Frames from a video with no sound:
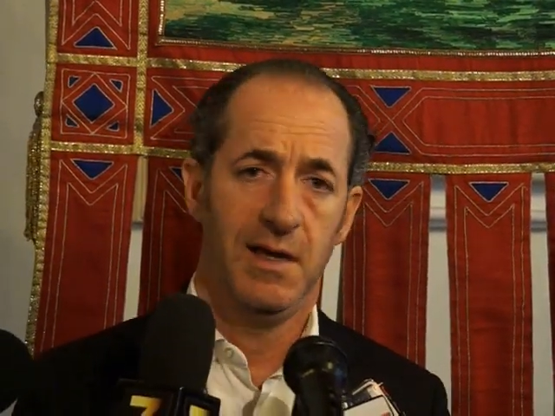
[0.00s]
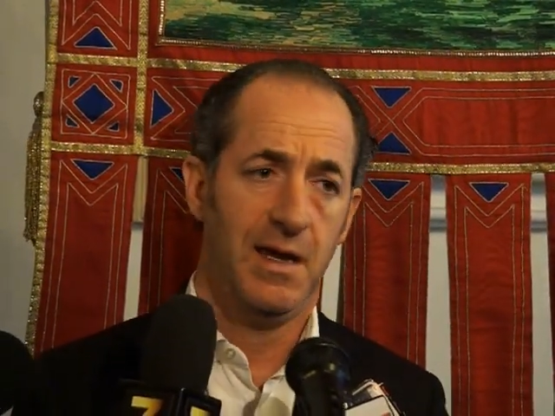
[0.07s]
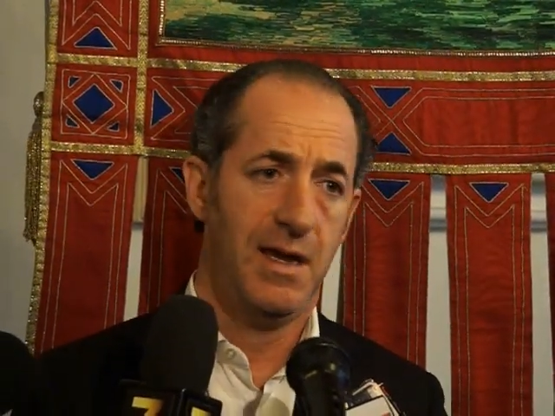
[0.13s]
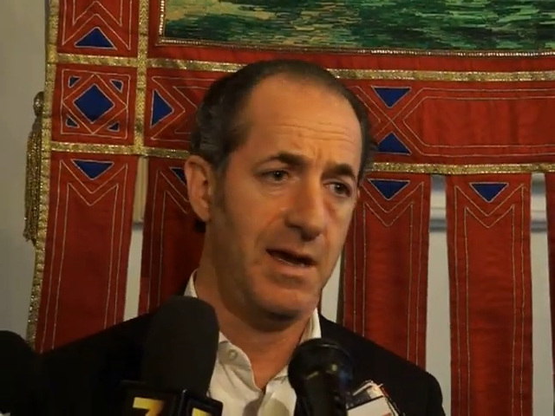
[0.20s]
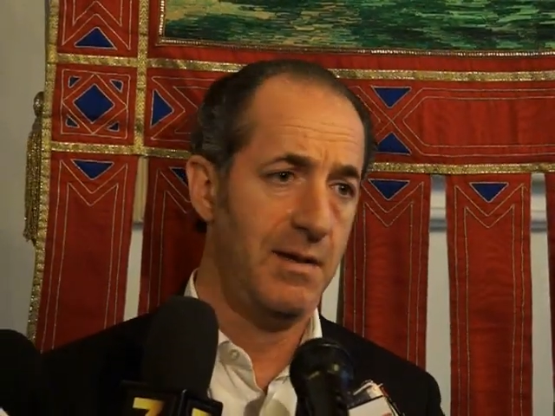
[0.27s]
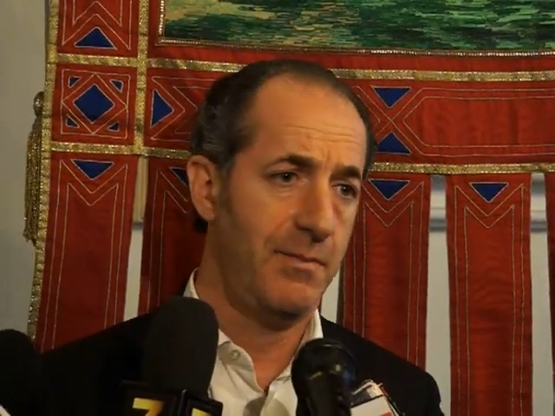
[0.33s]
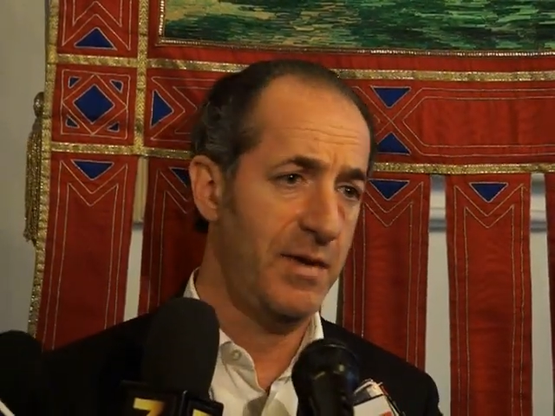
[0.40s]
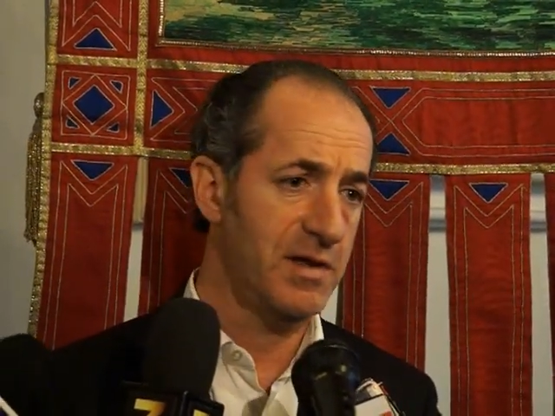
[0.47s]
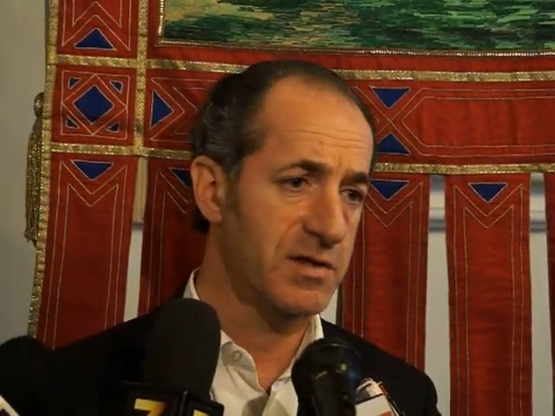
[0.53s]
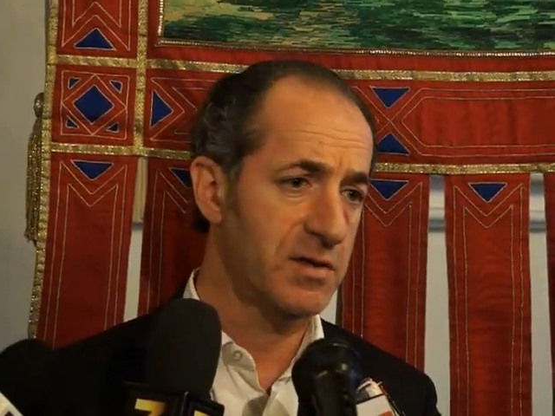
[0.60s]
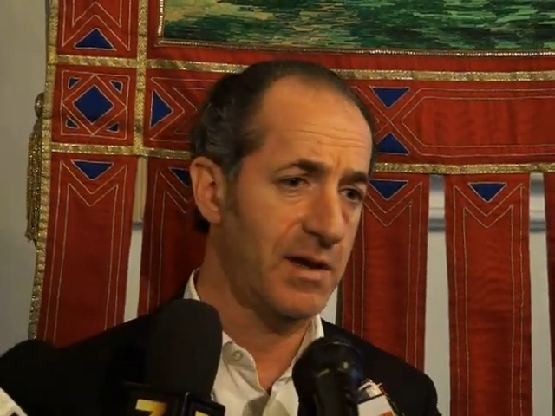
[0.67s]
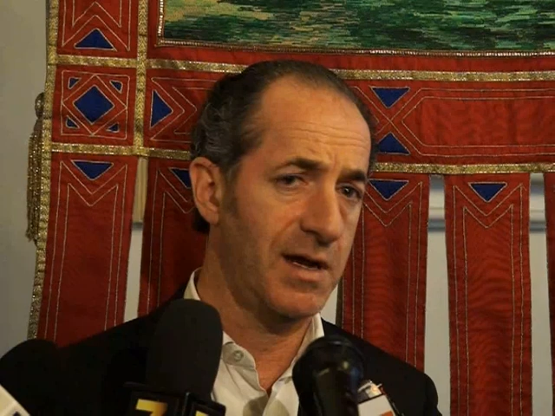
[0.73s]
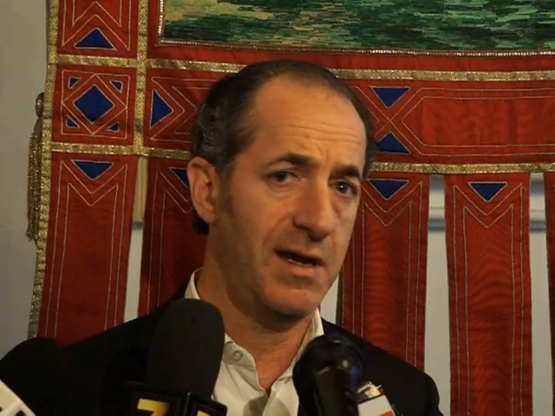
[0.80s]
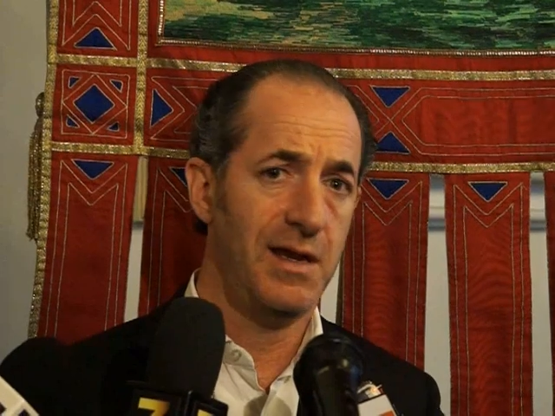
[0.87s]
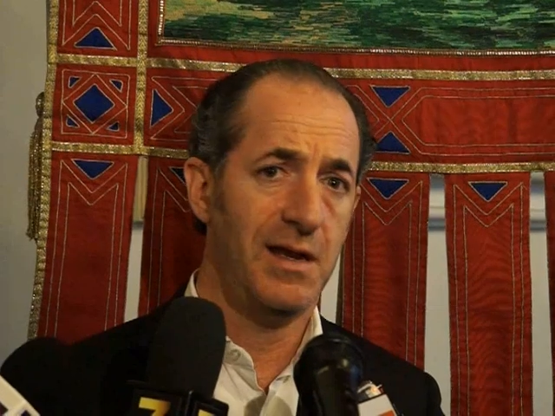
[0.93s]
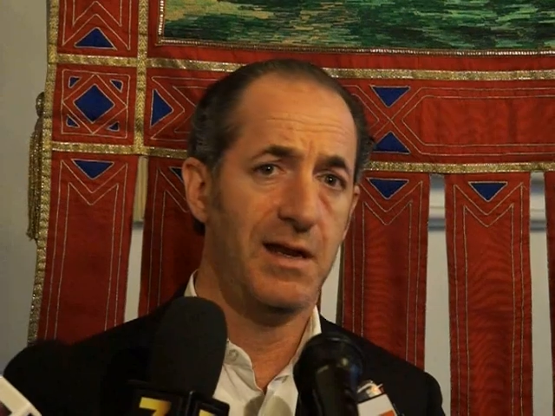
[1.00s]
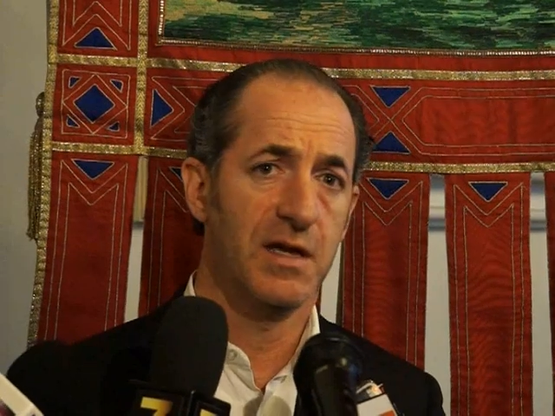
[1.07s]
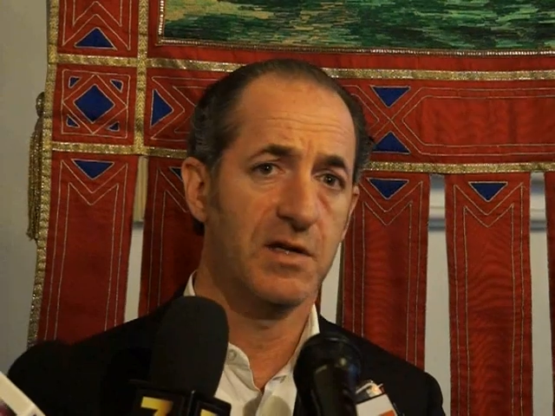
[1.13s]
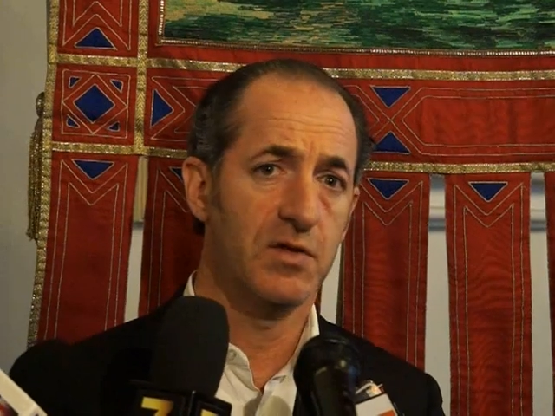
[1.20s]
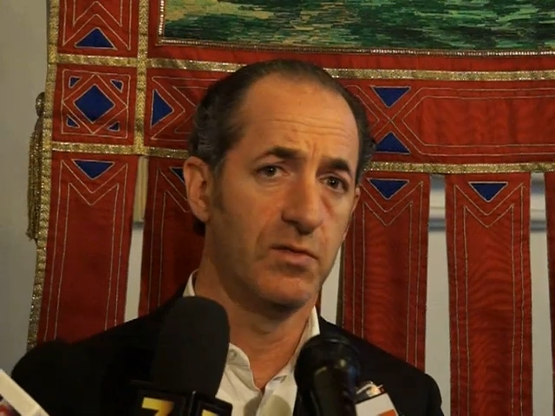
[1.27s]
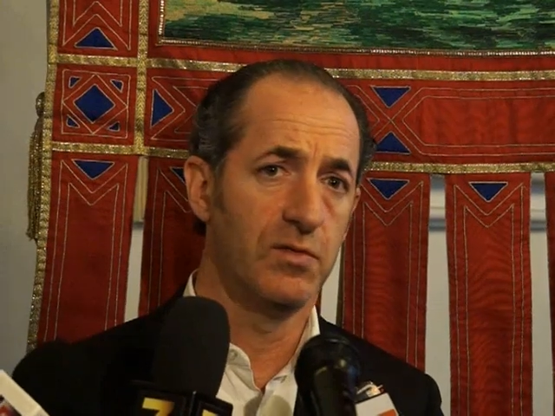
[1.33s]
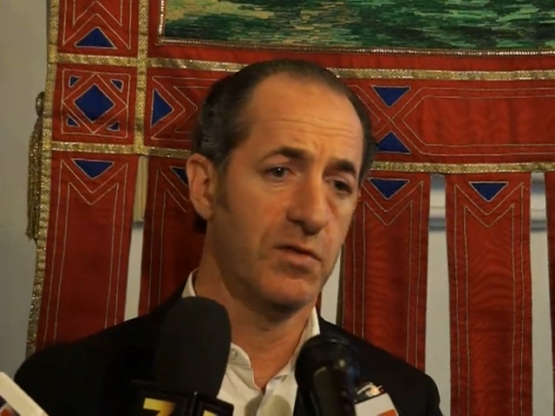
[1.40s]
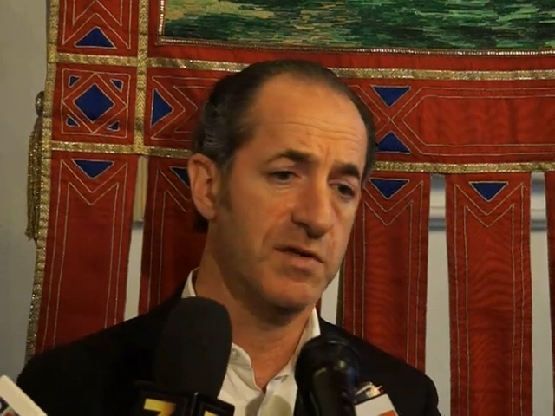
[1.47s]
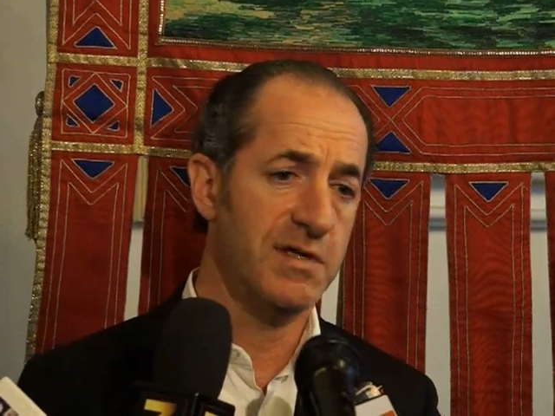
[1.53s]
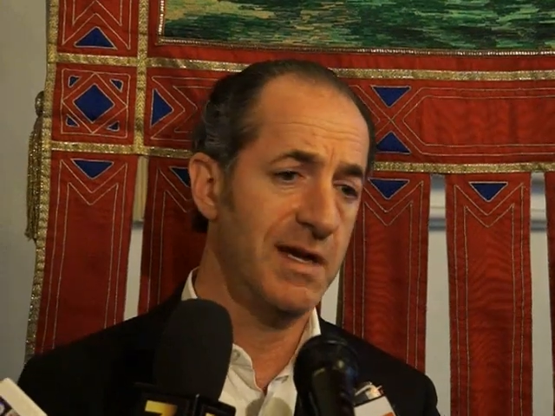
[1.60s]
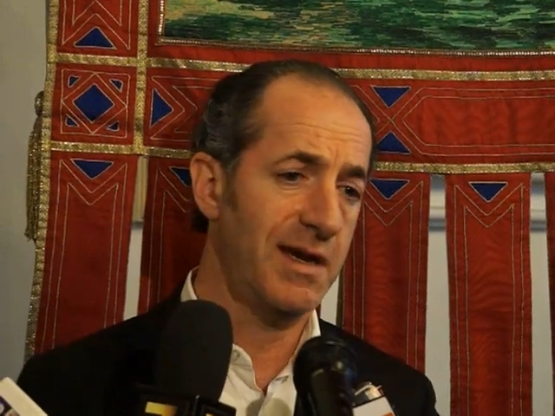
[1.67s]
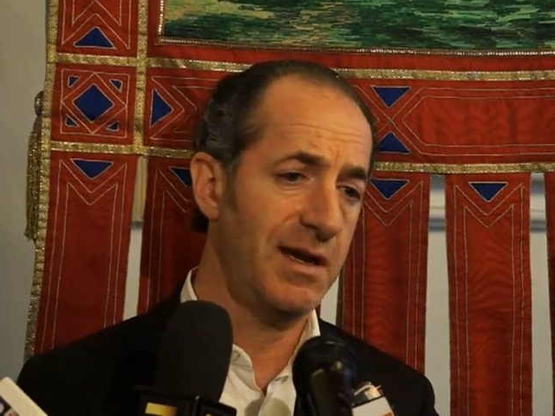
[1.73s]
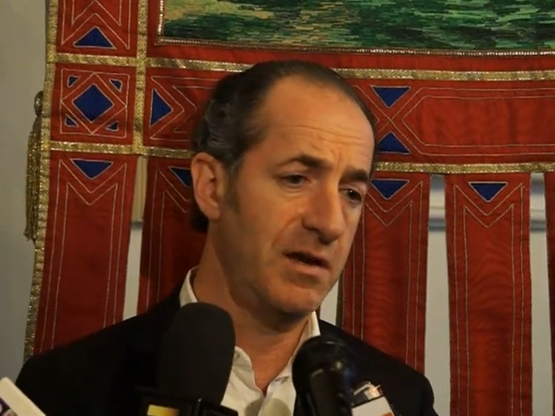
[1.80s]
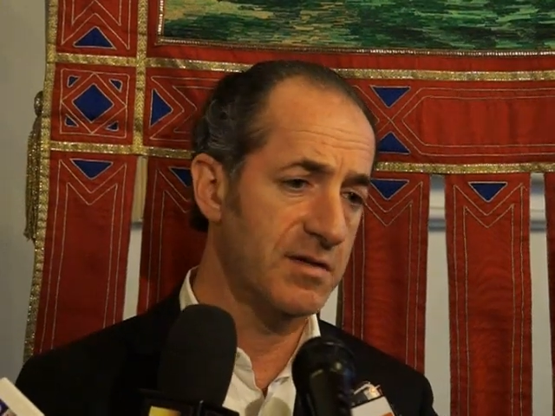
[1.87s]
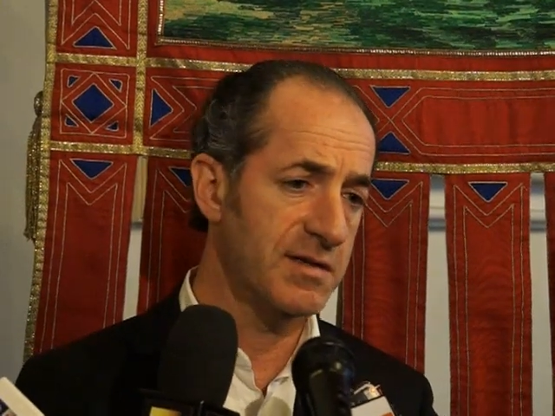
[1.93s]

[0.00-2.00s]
e penso che l'assunto sia che i